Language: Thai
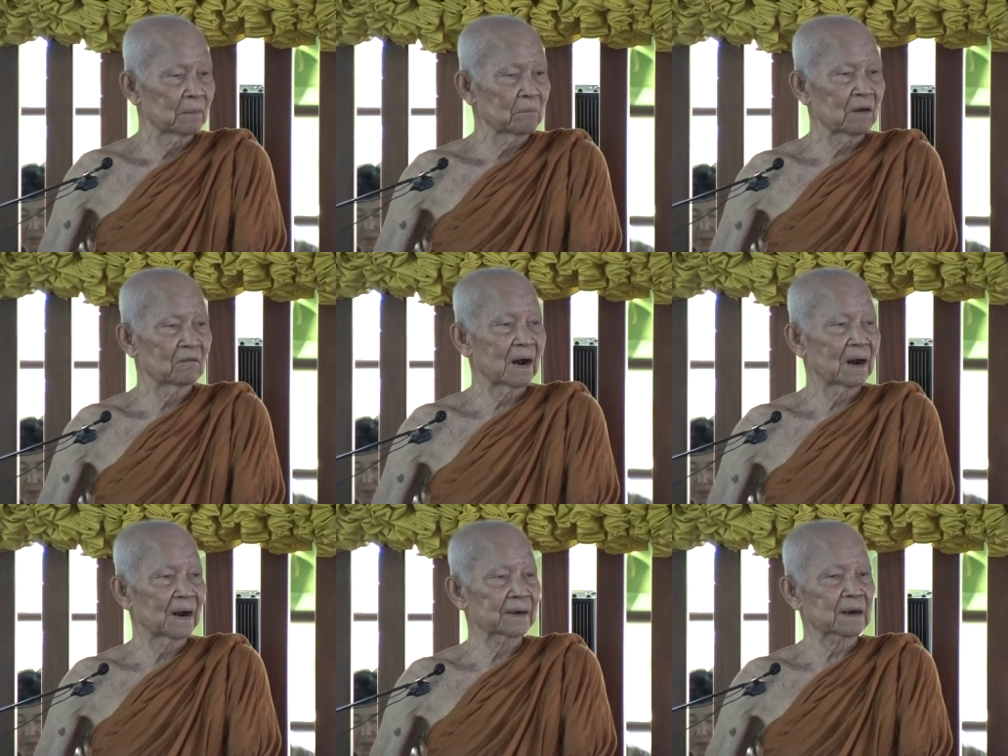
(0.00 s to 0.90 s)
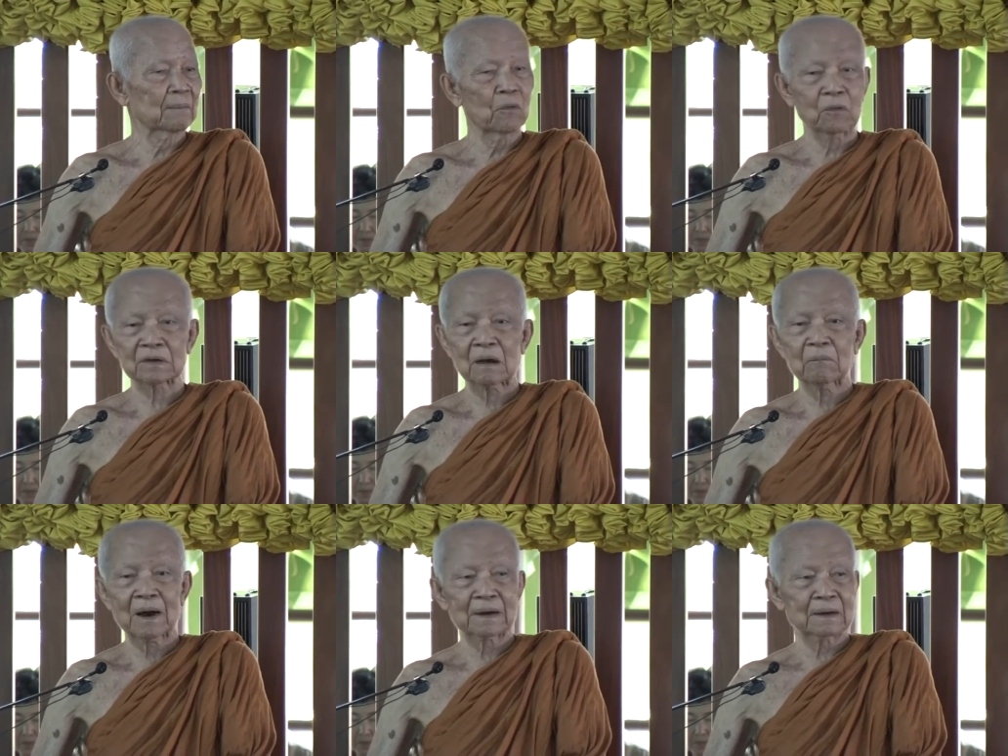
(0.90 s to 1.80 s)
ไม่ว่าอะไรจะบกจะ
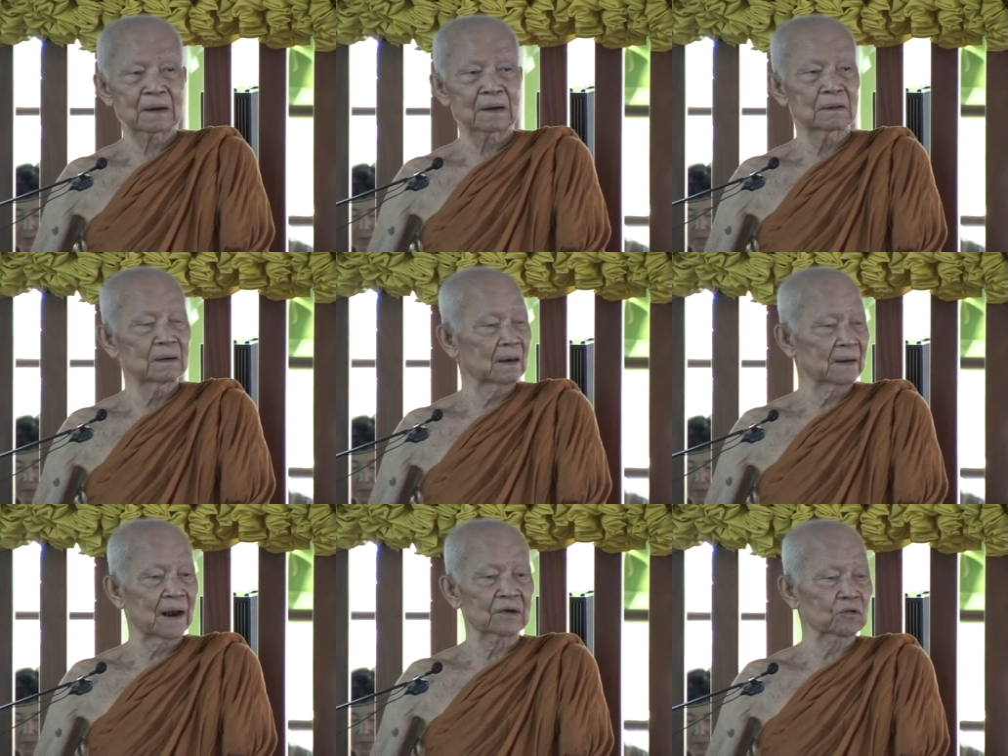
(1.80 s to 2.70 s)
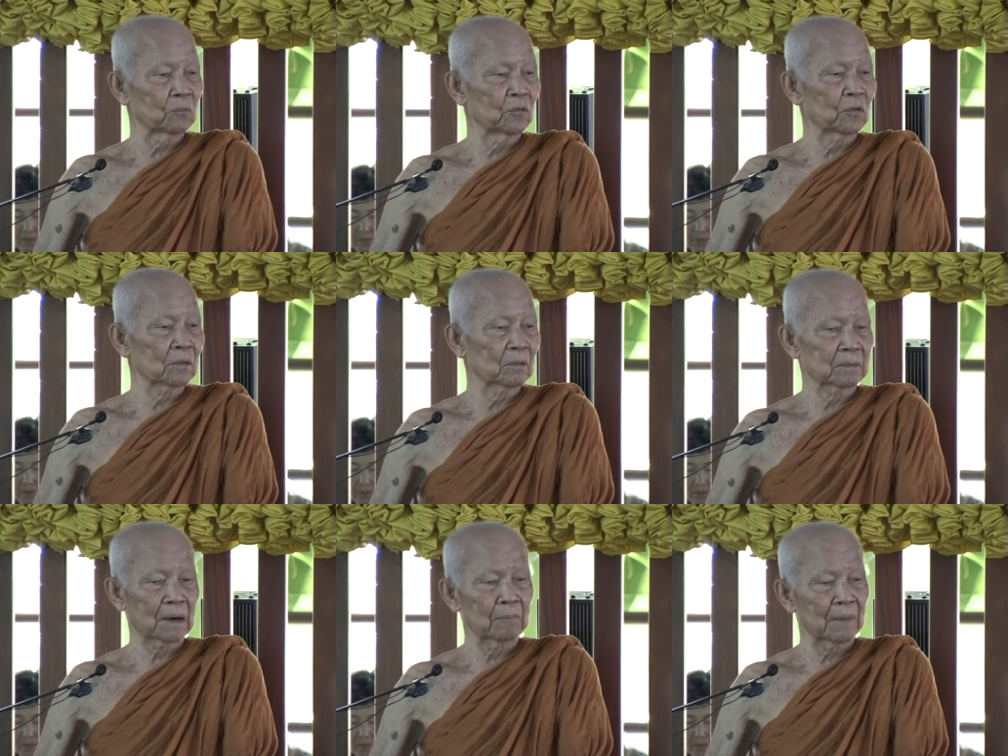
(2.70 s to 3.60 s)
บางในเรื่องแดนสมมุติ
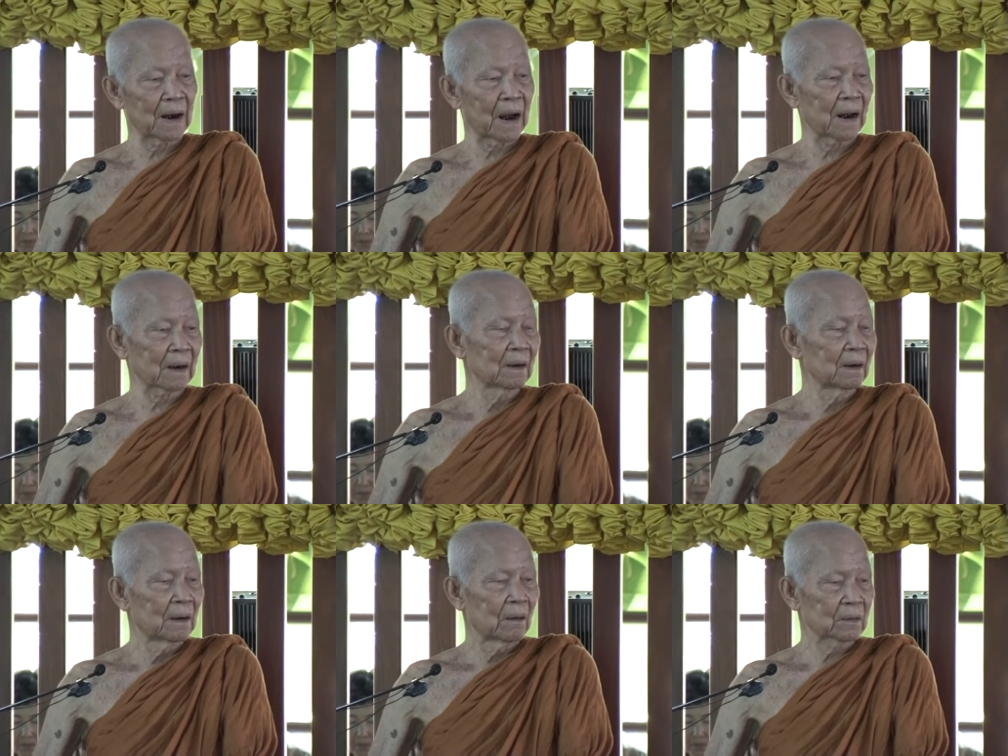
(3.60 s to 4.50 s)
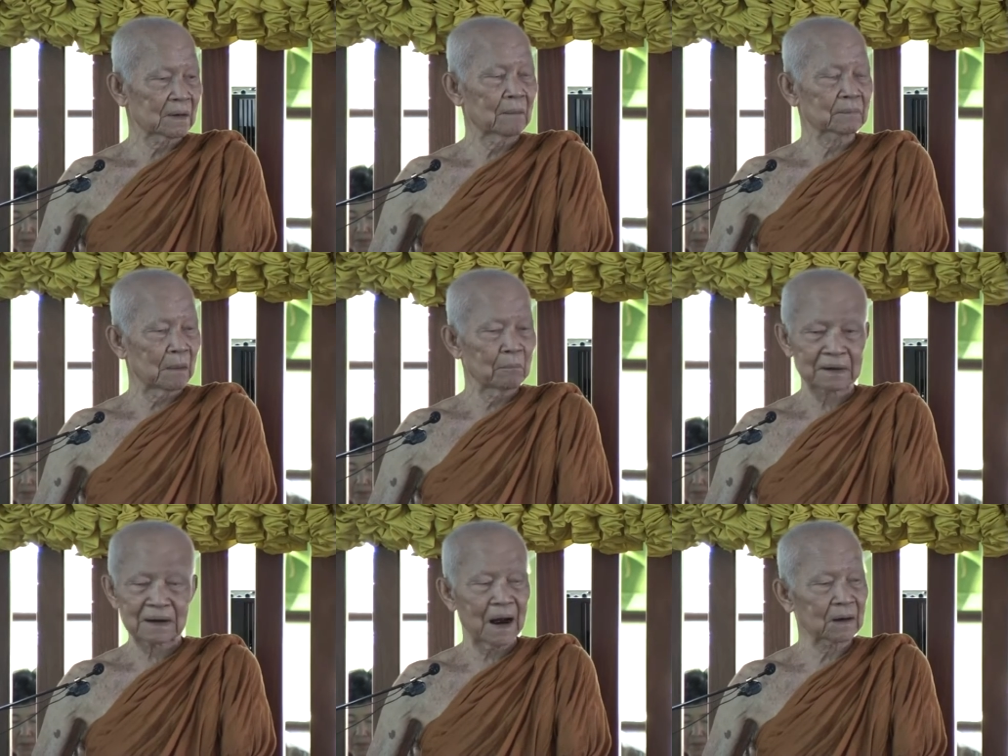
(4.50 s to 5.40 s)
ธรรมราเออทำธรรม
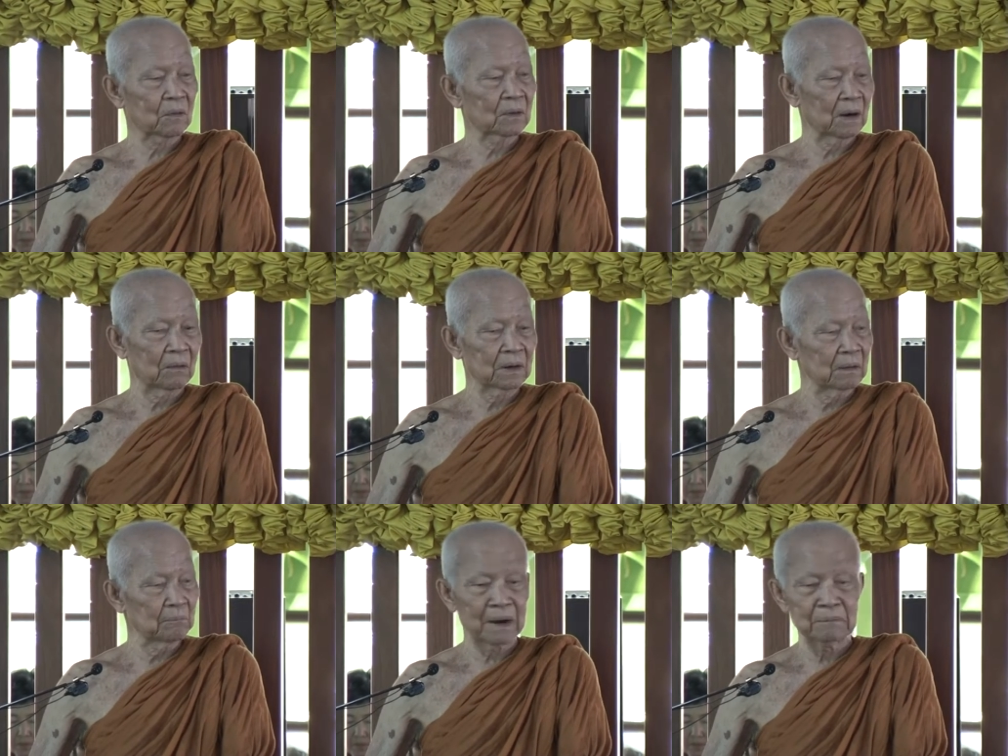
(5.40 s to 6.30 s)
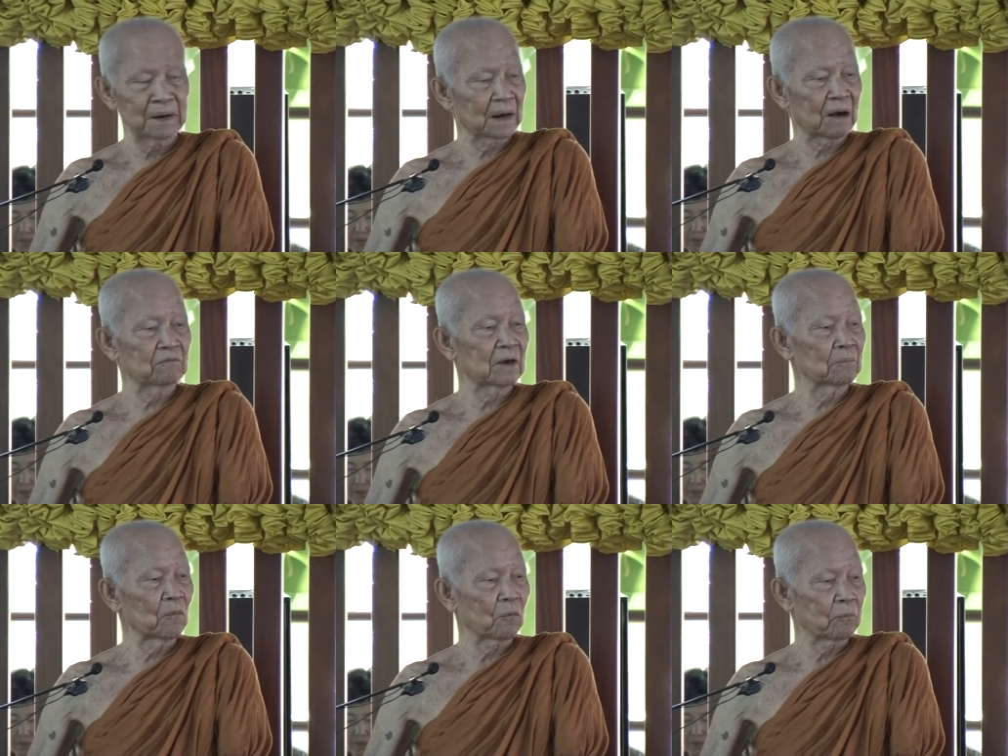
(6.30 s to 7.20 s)
ธาตุของเรานี่ไม่มีคำว่า
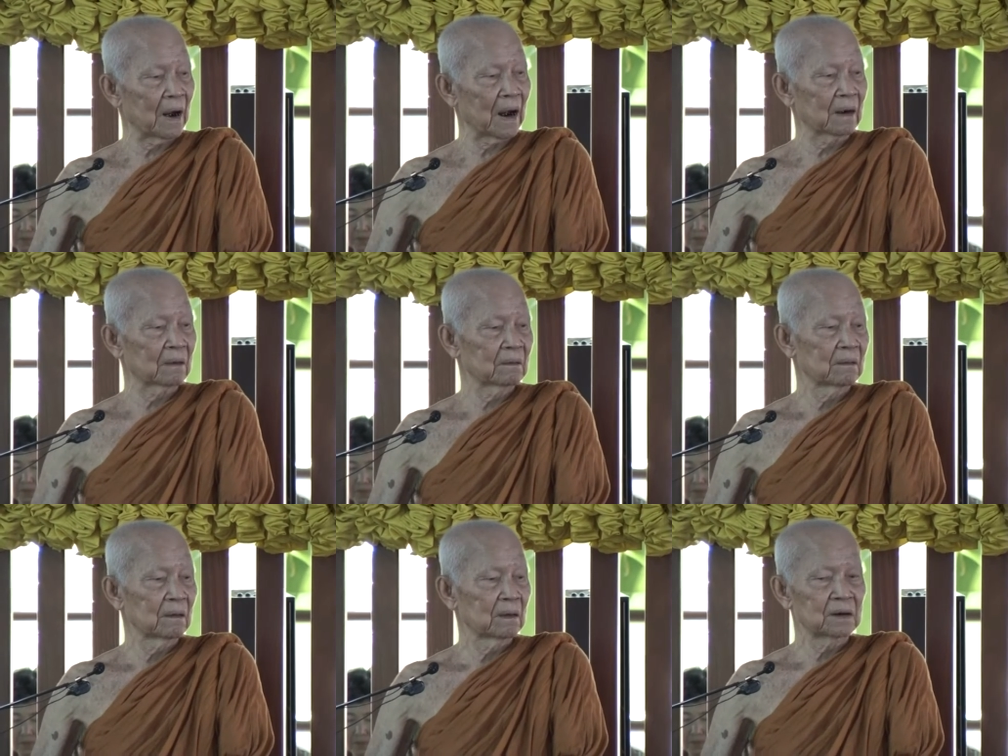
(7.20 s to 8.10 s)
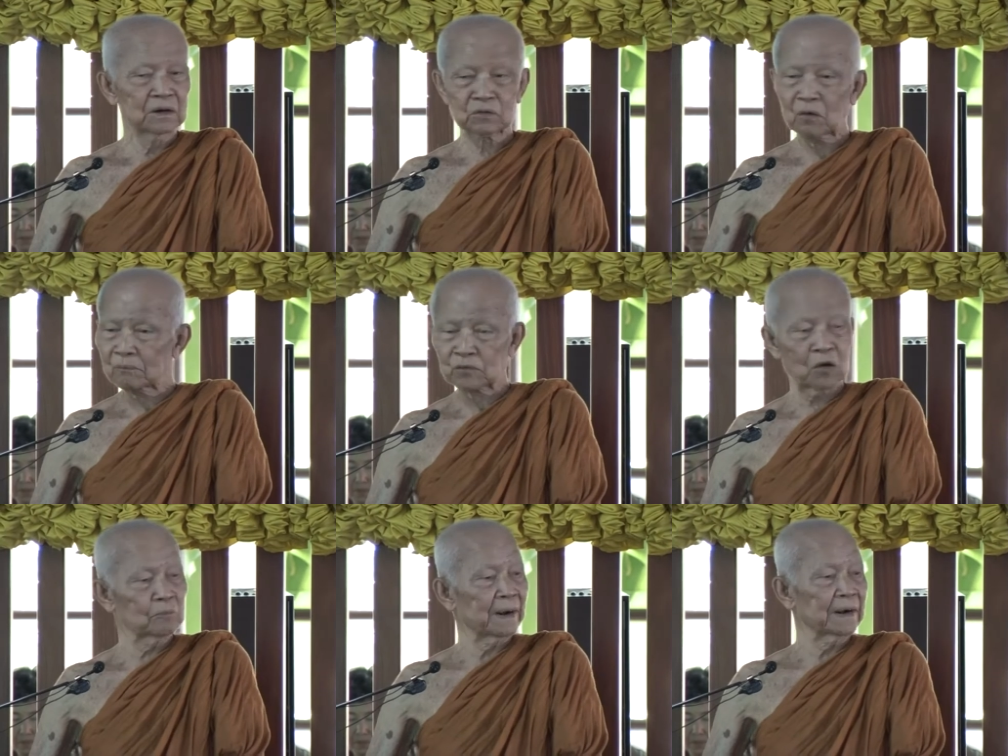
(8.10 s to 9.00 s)
บกบางหรือท่วม
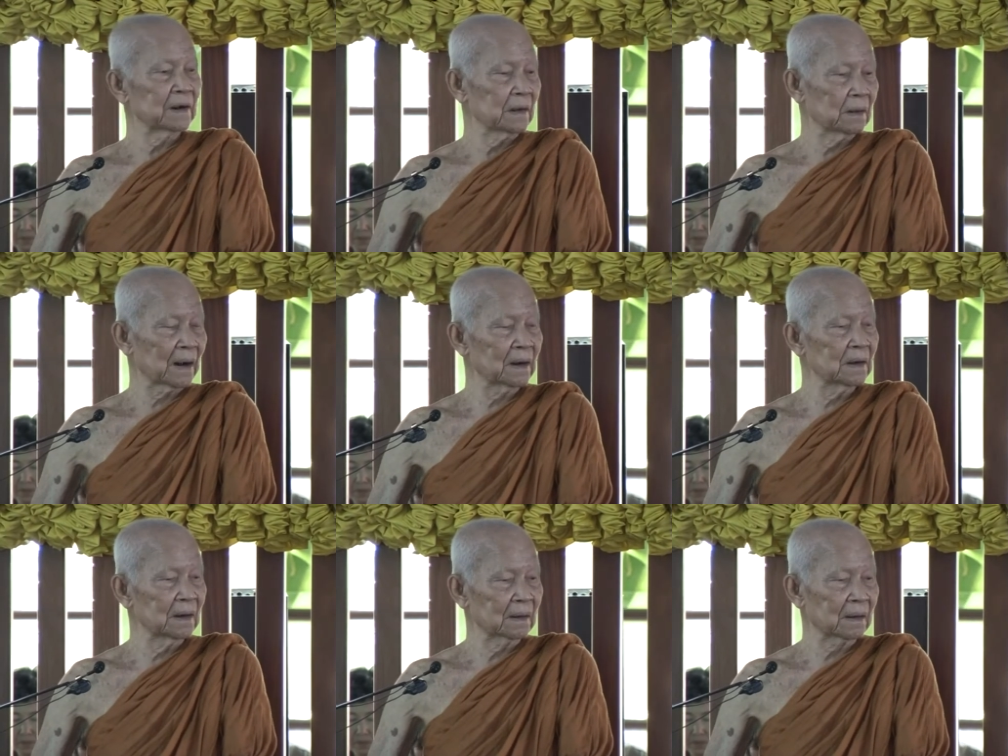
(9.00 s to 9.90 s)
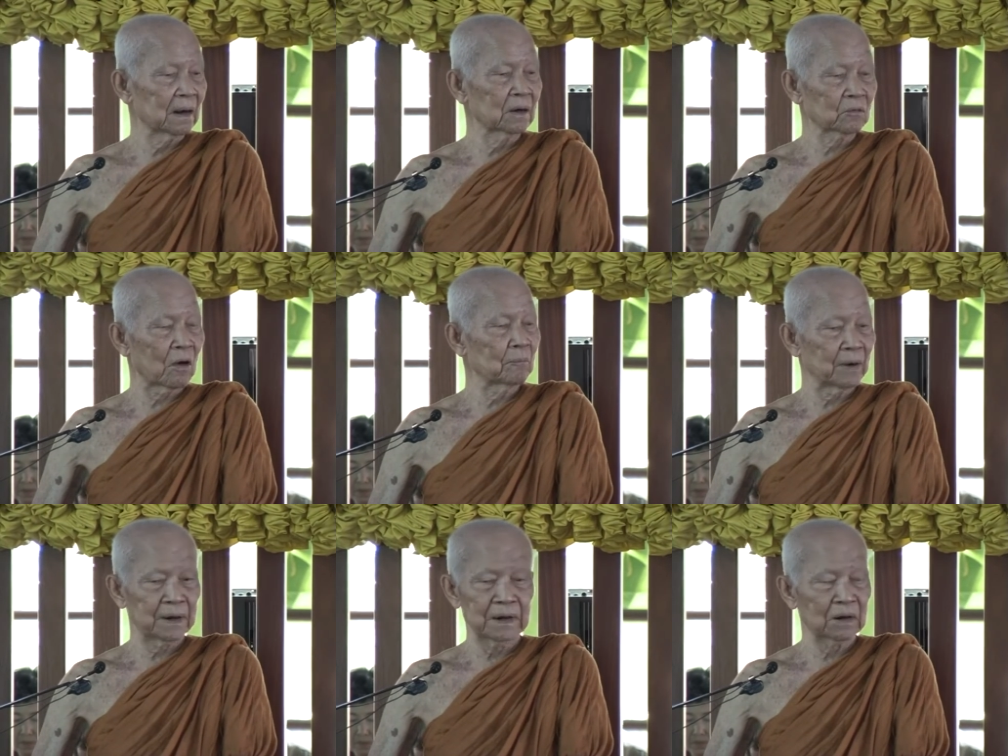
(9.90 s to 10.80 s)
ท้นไปนี่ไหนอีกเกินความ
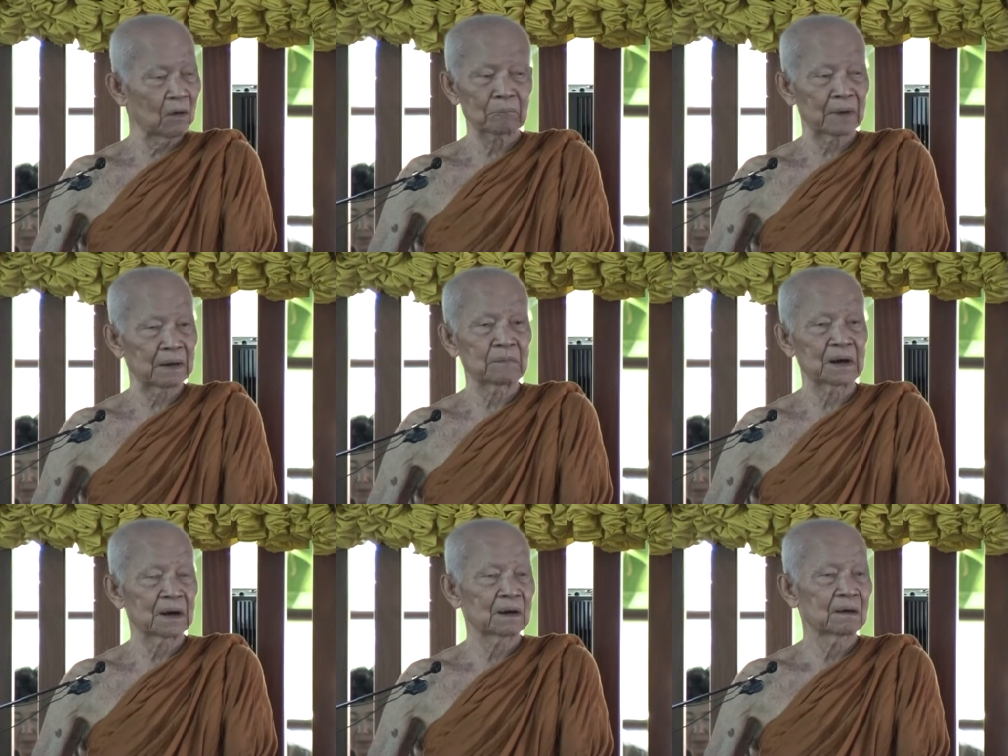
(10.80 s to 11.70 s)
พอดีก็ไม่มี